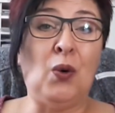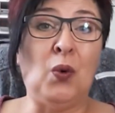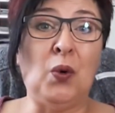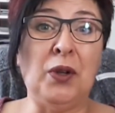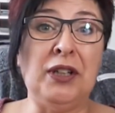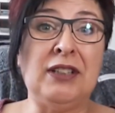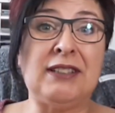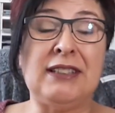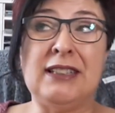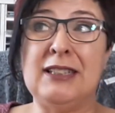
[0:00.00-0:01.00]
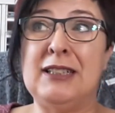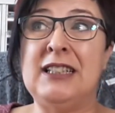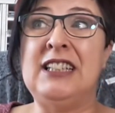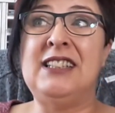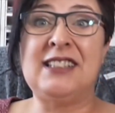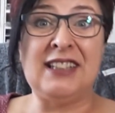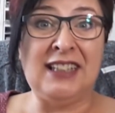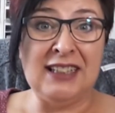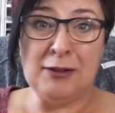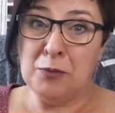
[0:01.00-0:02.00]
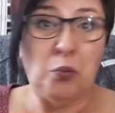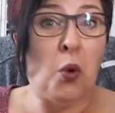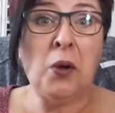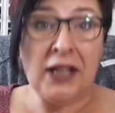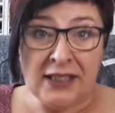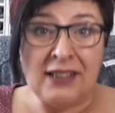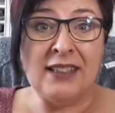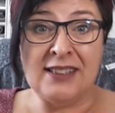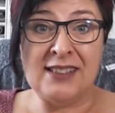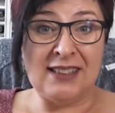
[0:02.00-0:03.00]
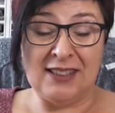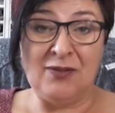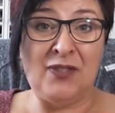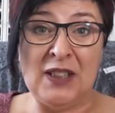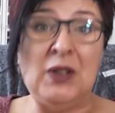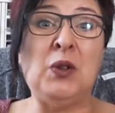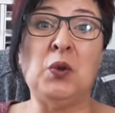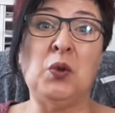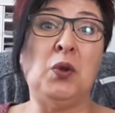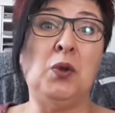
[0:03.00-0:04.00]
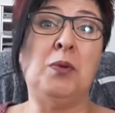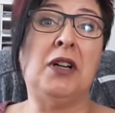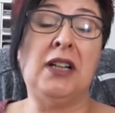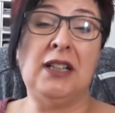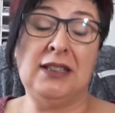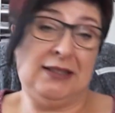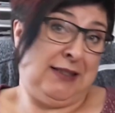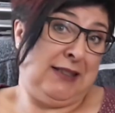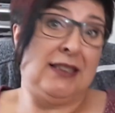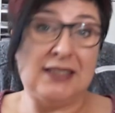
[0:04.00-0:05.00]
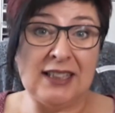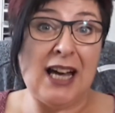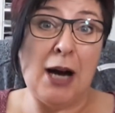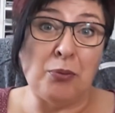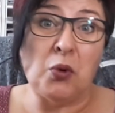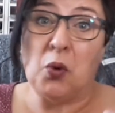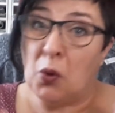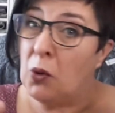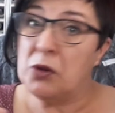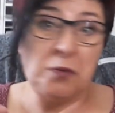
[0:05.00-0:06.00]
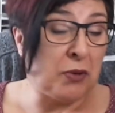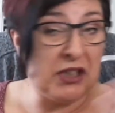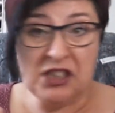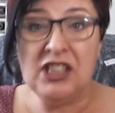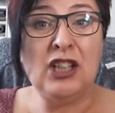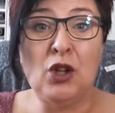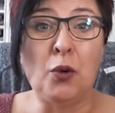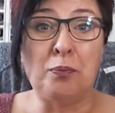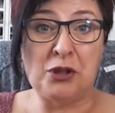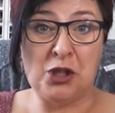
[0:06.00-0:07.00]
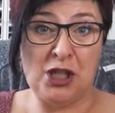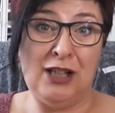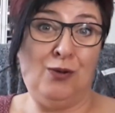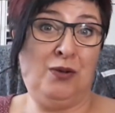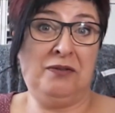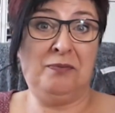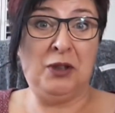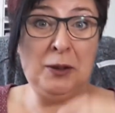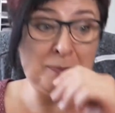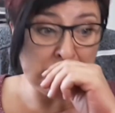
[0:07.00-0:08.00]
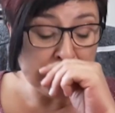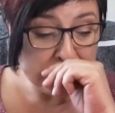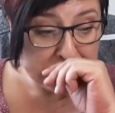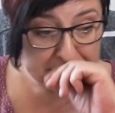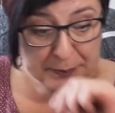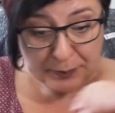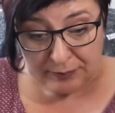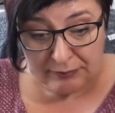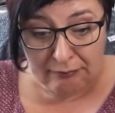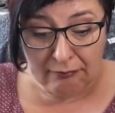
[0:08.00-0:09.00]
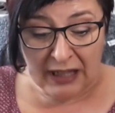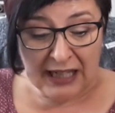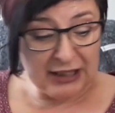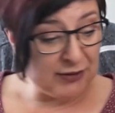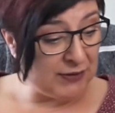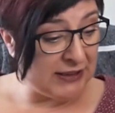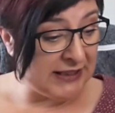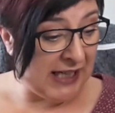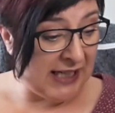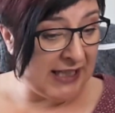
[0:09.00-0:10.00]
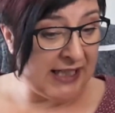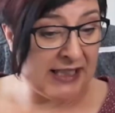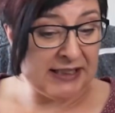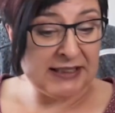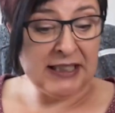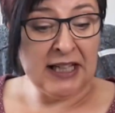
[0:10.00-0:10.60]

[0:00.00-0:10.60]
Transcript: und äh, ich drehe monatlich ein Video über das Abo, sprich die Clubbestellung. Ne? Also von daher,